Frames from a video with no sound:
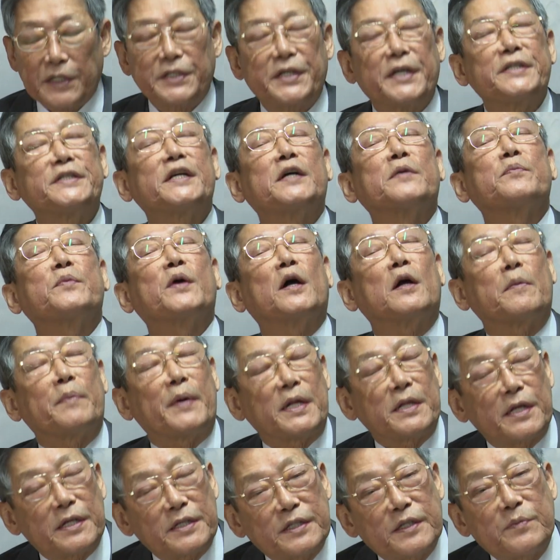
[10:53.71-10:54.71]
새 생명을
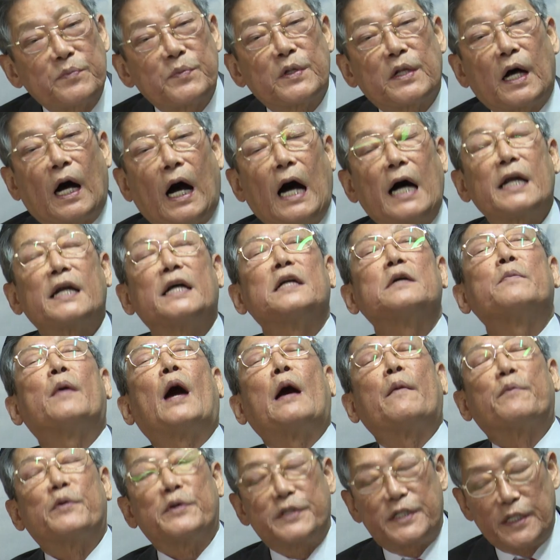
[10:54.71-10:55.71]
받았습니다. 하나님
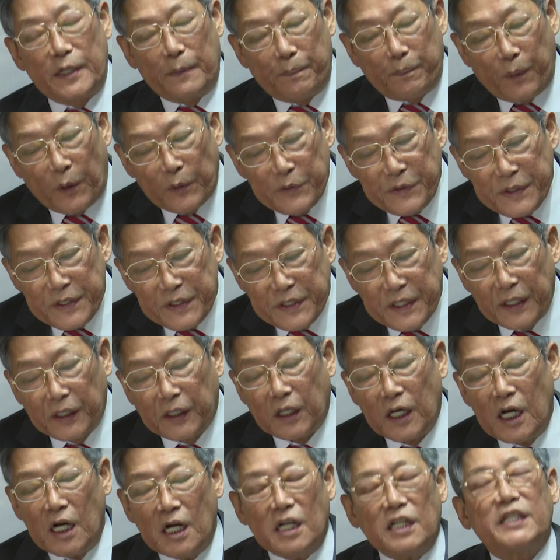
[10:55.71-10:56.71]
아버지의
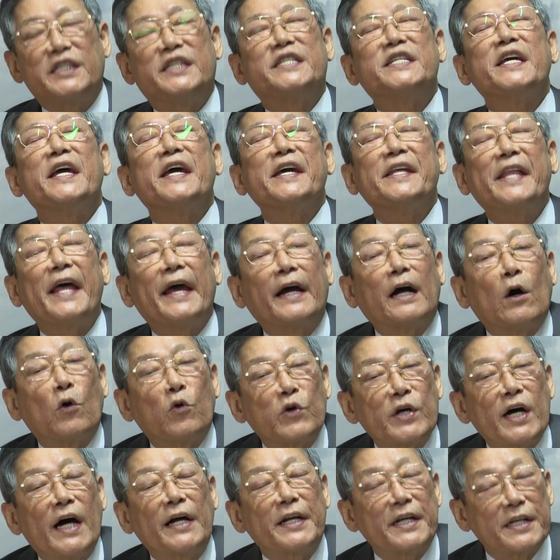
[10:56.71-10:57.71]
본성 DNA가
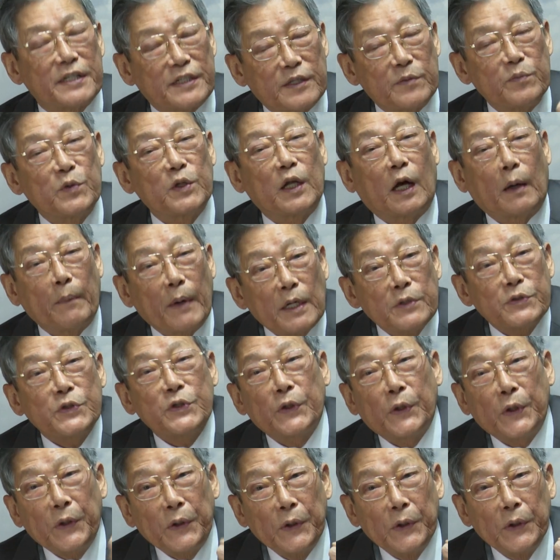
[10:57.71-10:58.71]
우리 안에 있습니다.
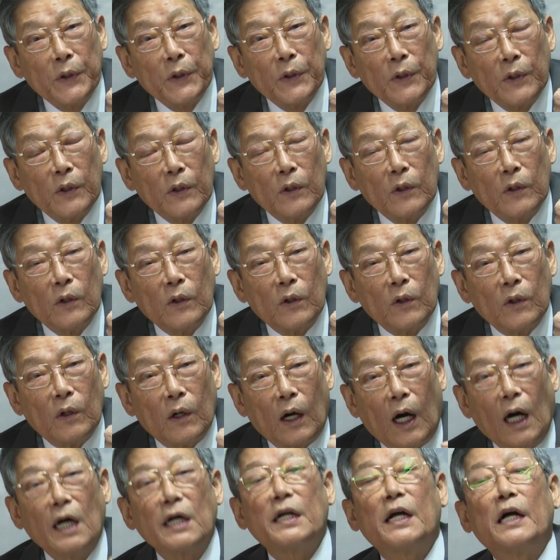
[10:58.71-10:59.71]
맞죠?
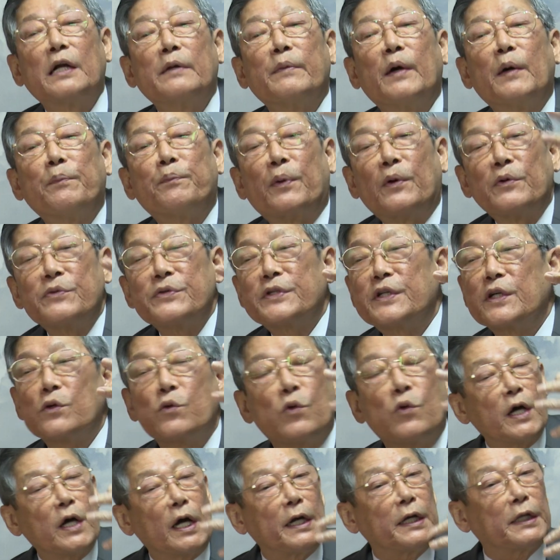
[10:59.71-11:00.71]
하나님의 본성이
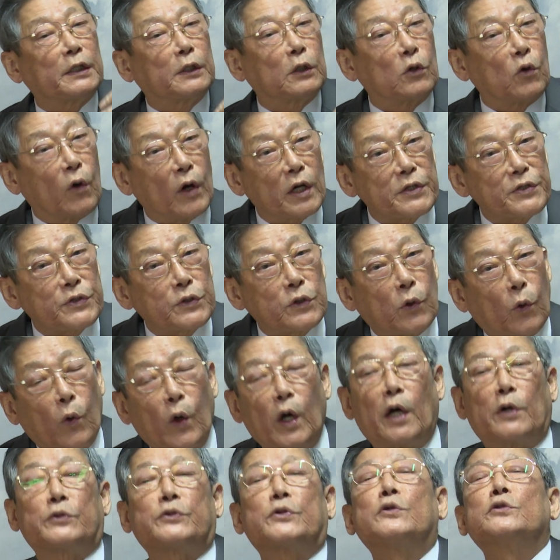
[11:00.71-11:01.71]
안에 들어왔죠.
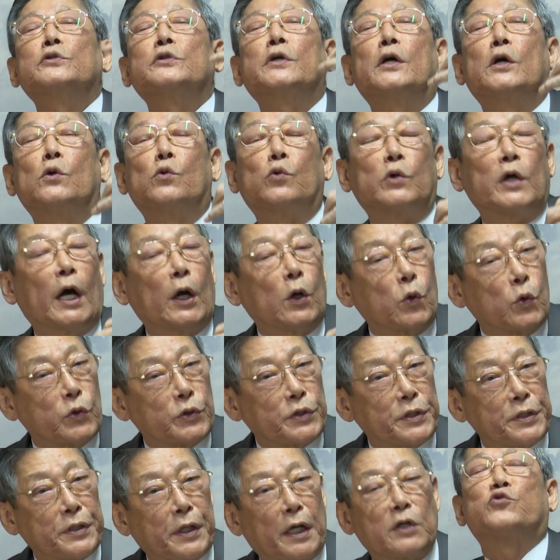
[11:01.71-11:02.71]
왜? 성령이 우리 안에
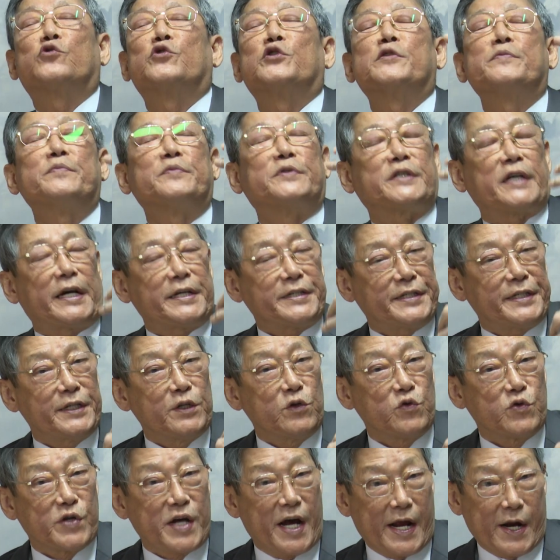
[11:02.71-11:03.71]
오시니까 주님 자신이
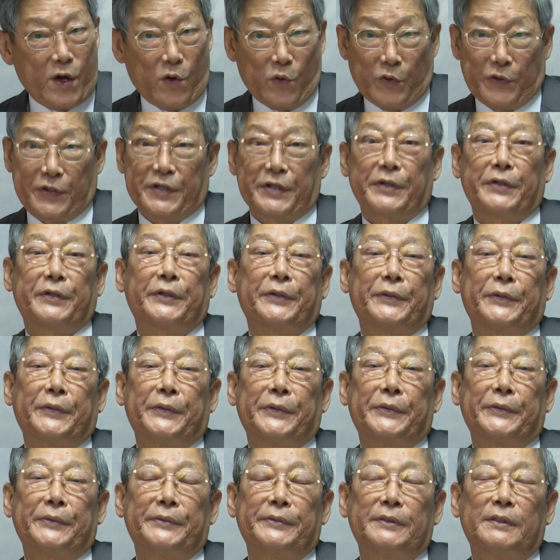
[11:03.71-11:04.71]
우리 안에 오신 거예요.
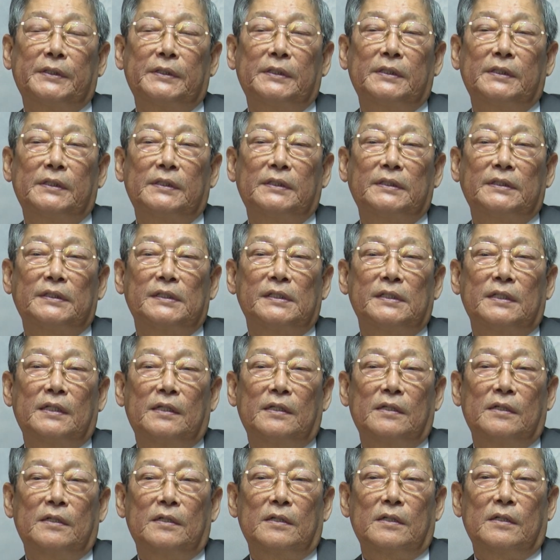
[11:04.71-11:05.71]

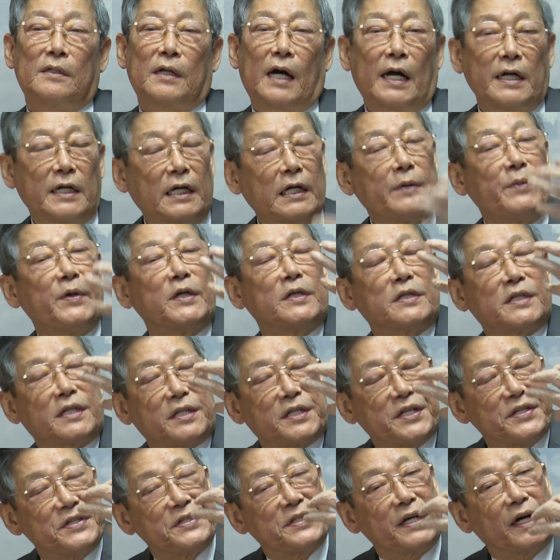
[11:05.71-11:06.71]
하나님의
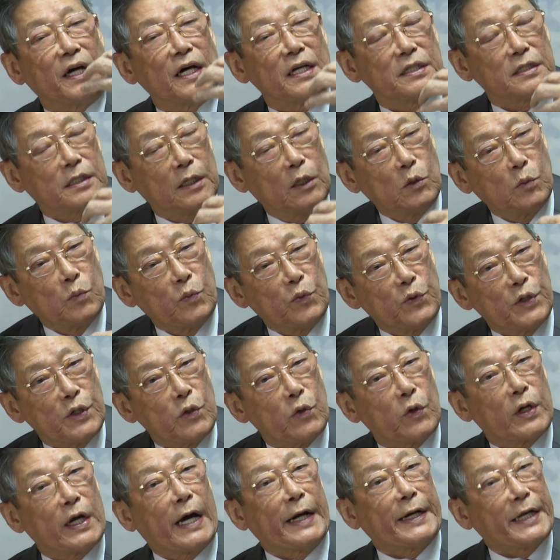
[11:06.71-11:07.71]
신성한 성분이
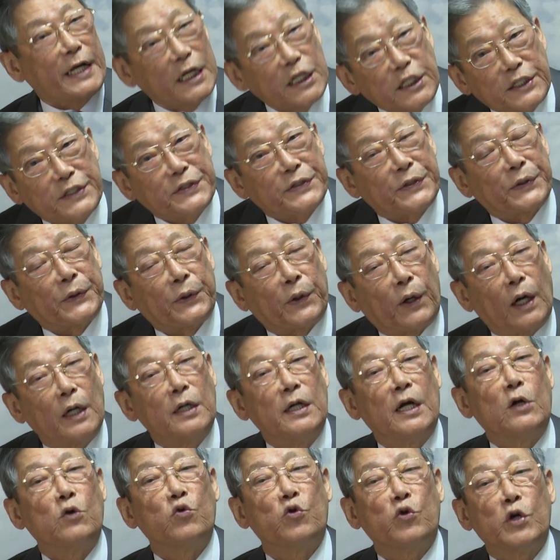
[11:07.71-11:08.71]
우리 안에 있어요.
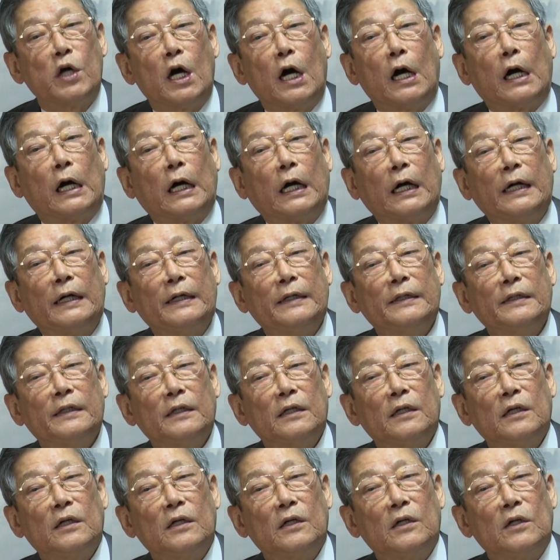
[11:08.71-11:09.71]
할렐루야.
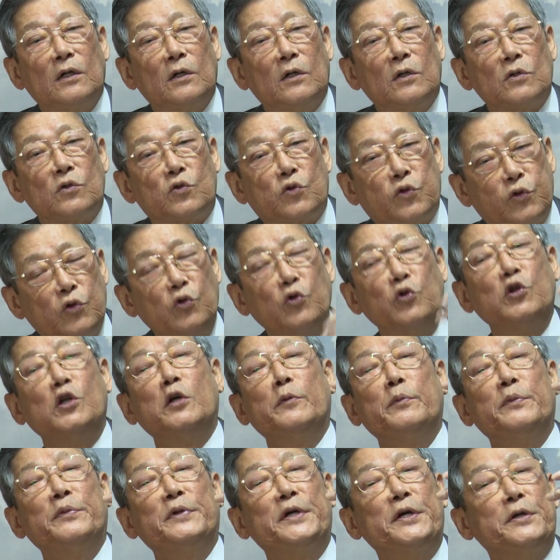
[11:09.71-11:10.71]

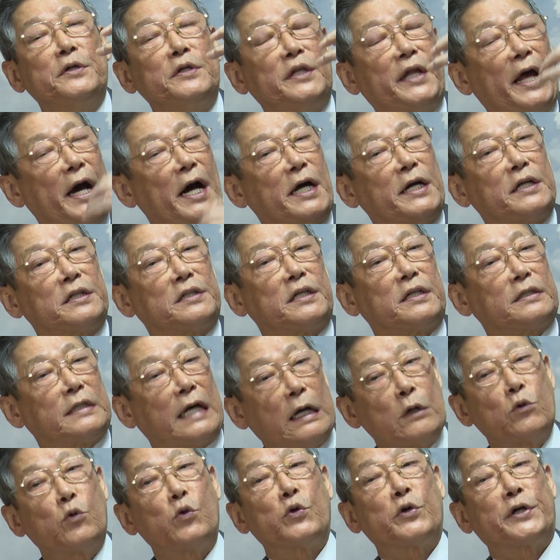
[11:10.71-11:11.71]
주님이 내 안에서
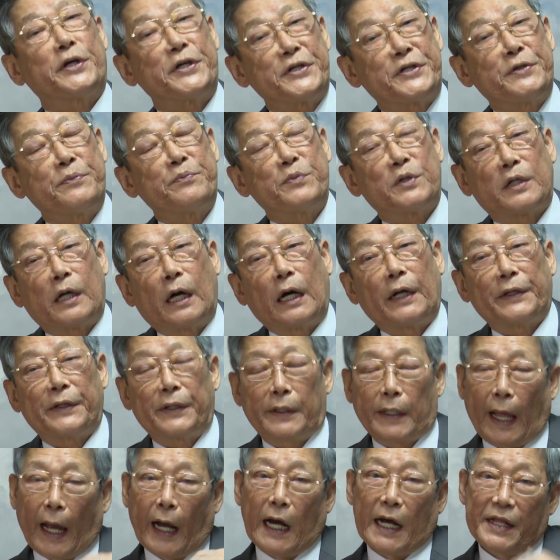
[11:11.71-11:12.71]
살고 계십니다.
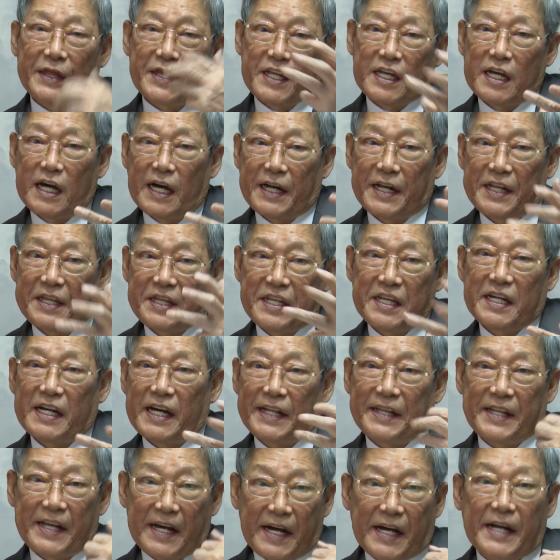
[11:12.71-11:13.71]
내가 네 안에
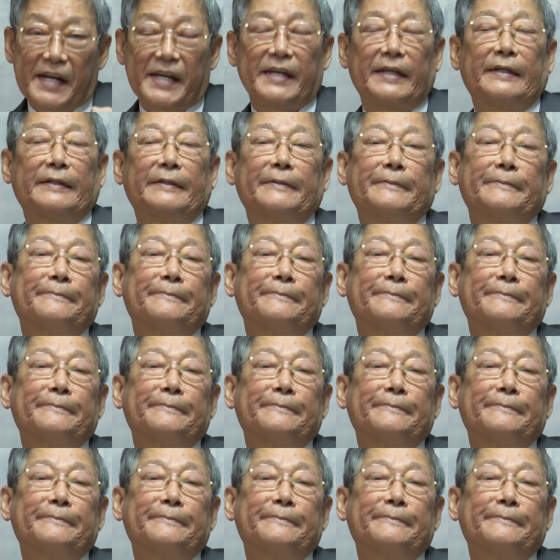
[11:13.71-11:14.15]
네가 내 안에.